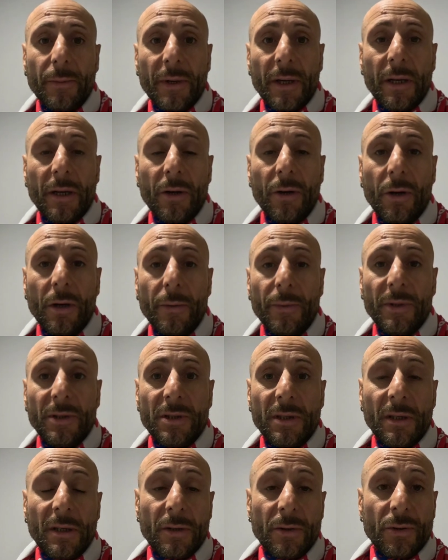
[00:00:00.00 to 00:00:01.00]
per il gol, poi è
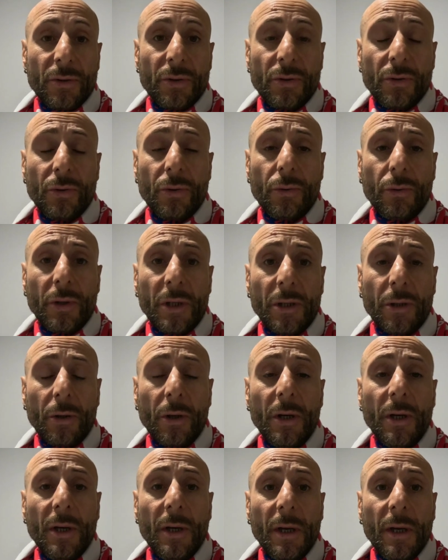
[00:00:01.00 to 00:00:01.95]
stato anche sostituito.